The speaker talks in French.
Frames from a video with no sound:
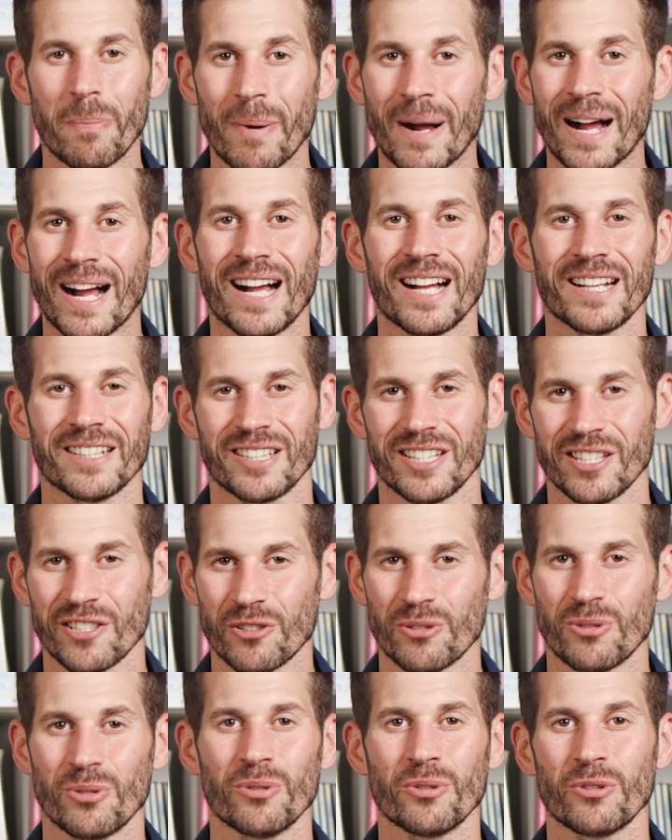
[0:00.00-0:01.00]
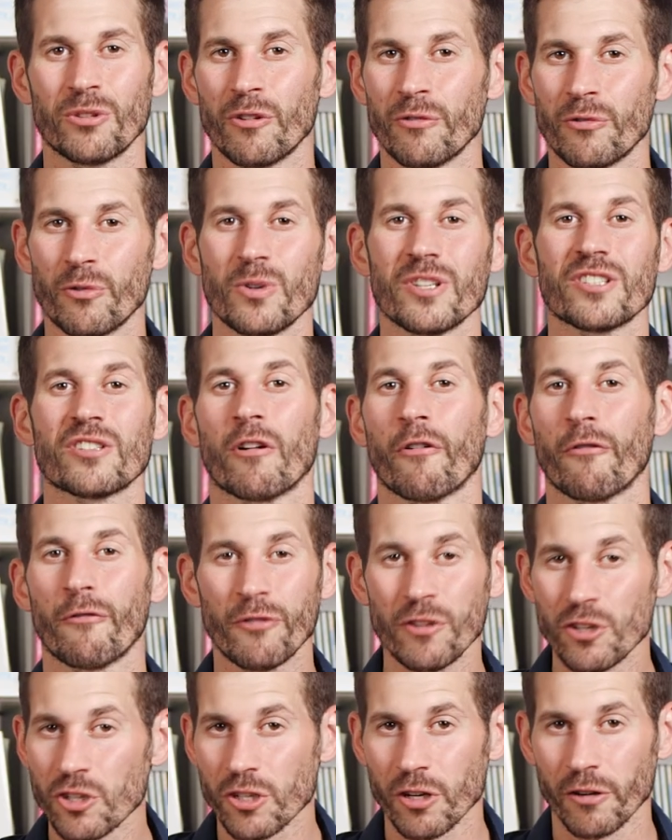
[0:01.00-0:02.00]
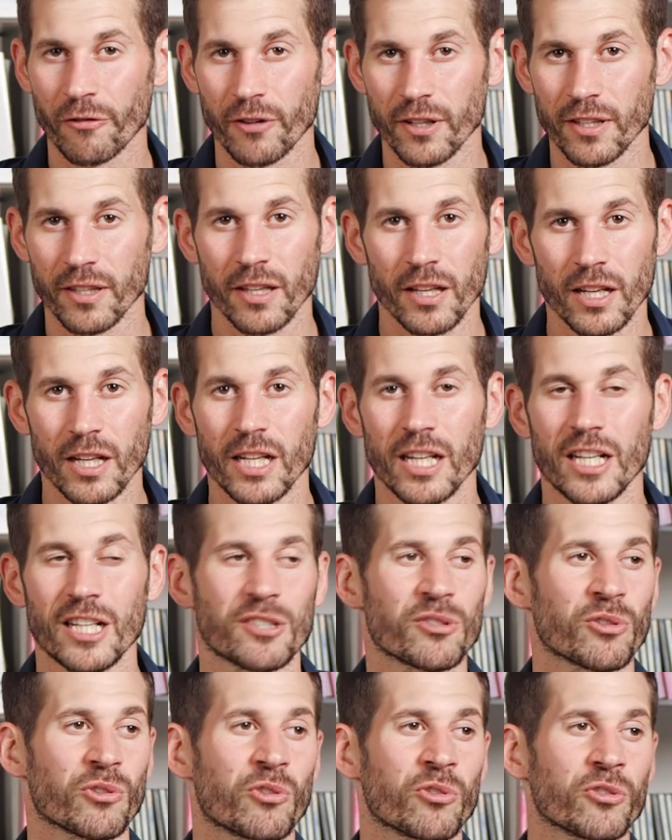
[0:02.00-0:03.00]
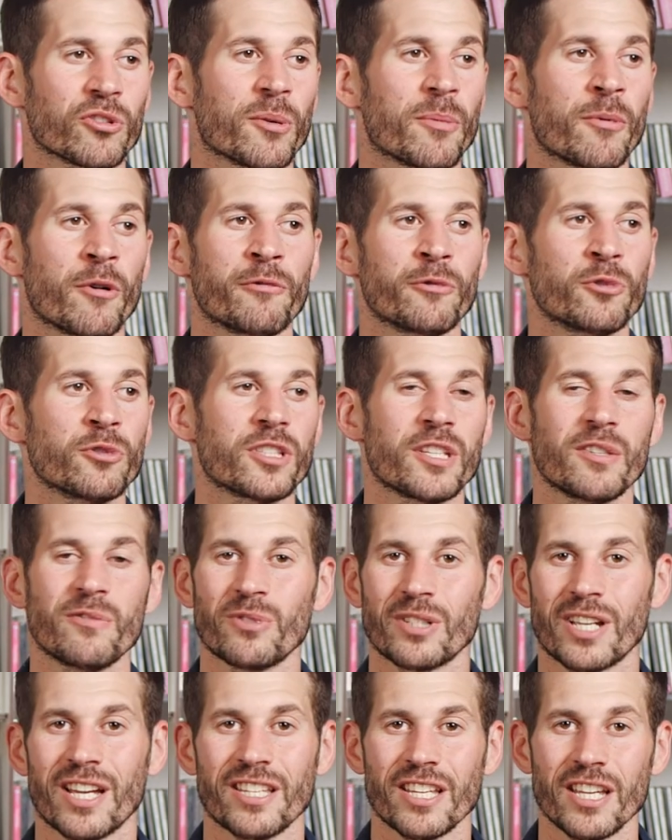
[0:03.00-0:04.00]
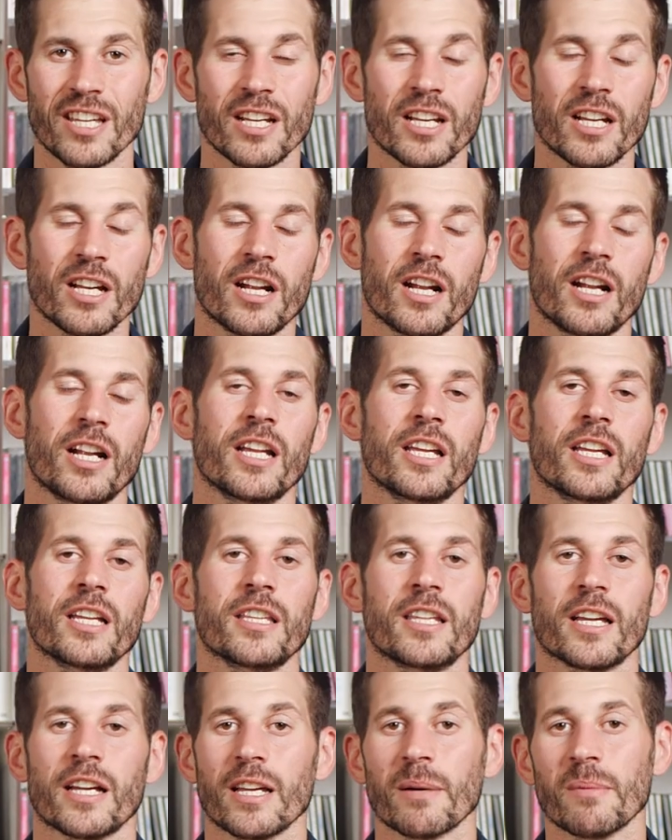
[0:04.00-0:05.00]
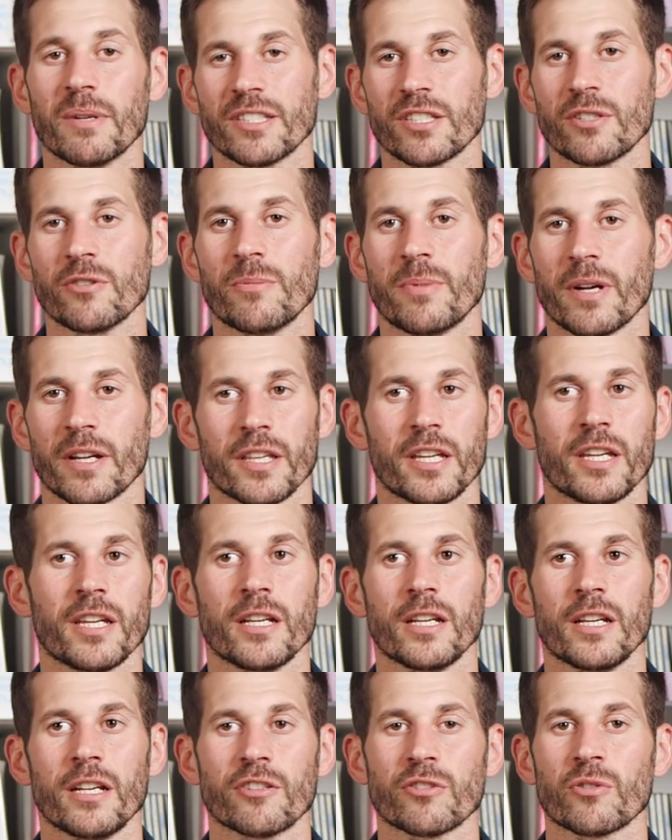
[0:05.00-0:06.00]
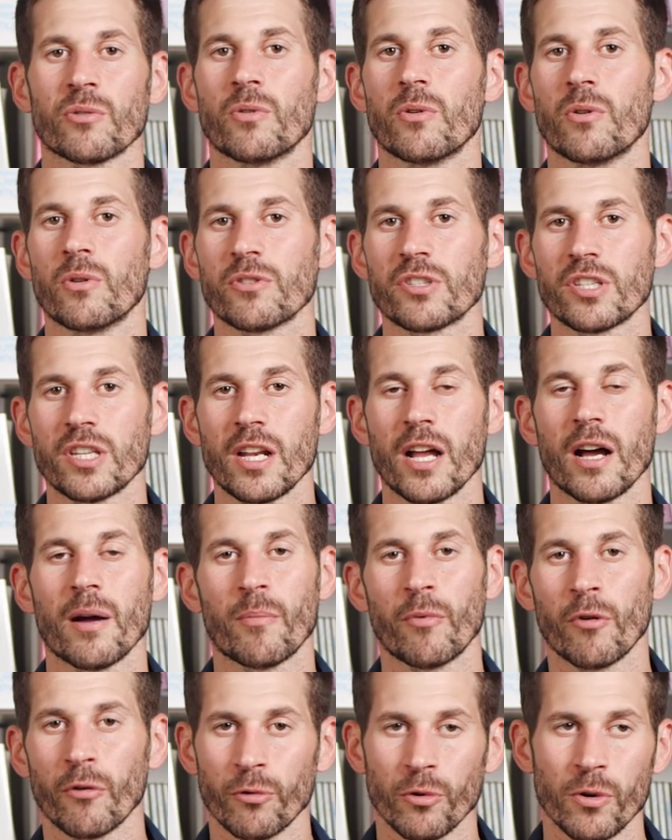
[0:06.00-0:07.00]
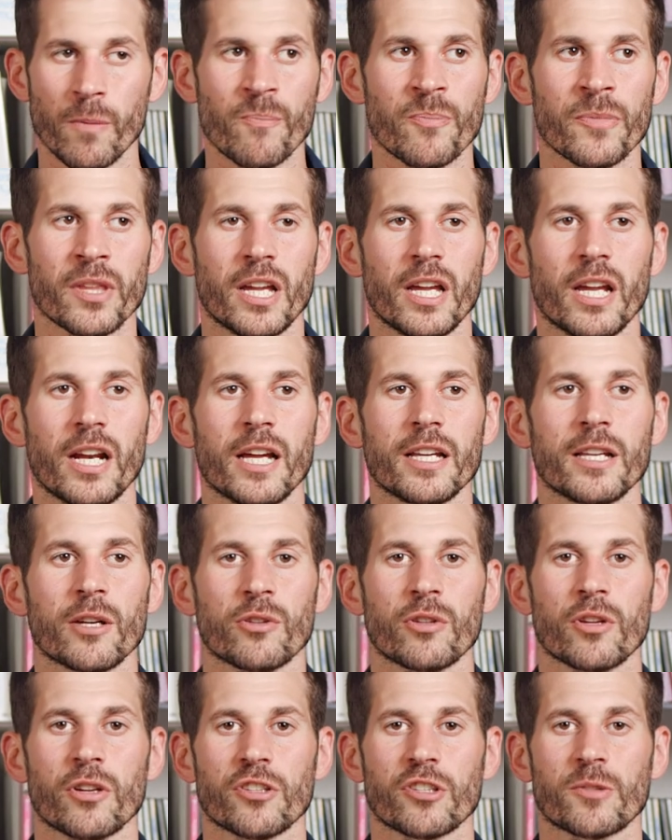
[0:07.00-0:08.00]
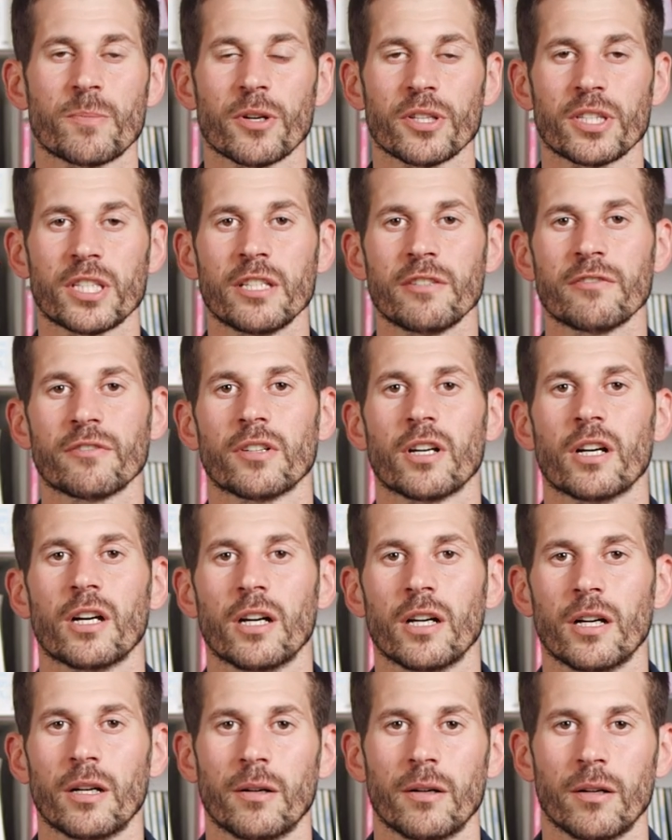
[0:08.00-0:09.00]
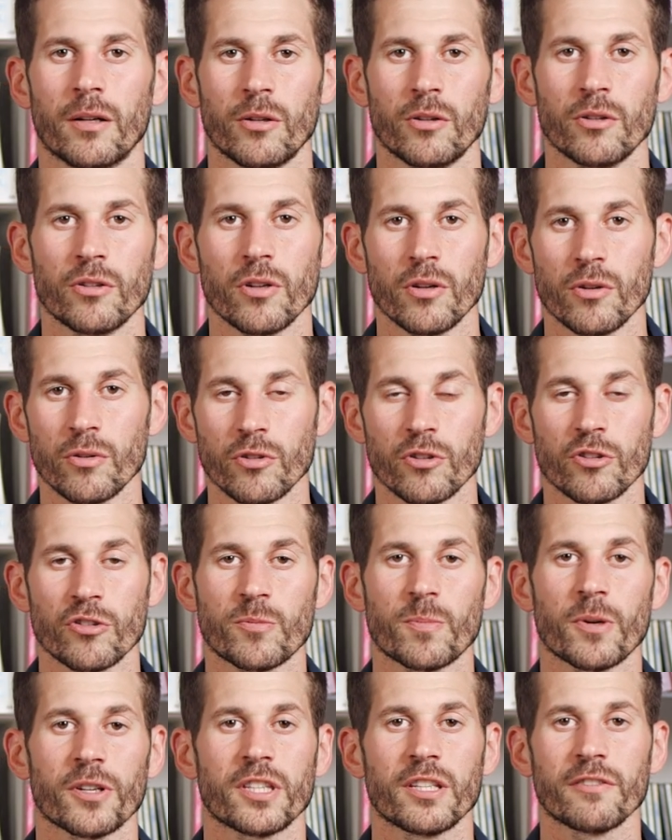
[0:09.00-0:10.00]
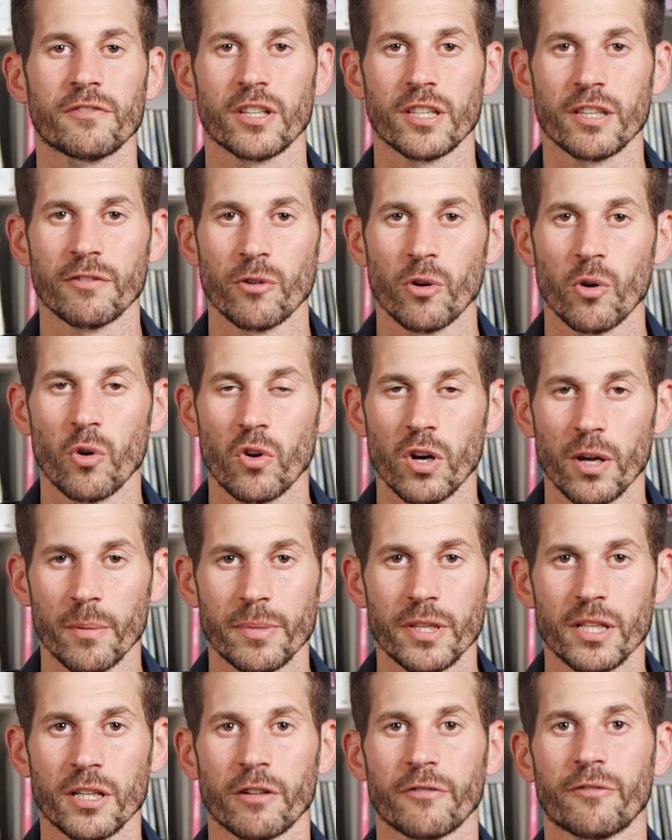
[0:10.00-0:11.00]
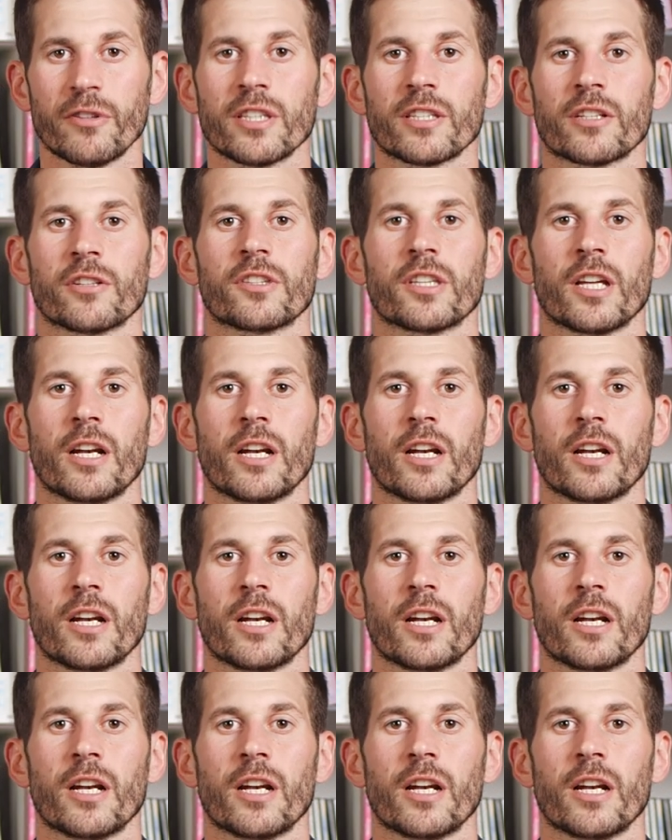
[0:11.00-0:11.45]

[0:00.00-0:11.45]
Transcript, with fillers: pas déçus de vous et s'en fichent en fait. Ils sont contents pour vous si vous gagnez et derrière bah, si vous perdez ils seront aussi là pour vous. Et là il y a une sportive, euh, une, sportive d'un niveau olympique en fait quand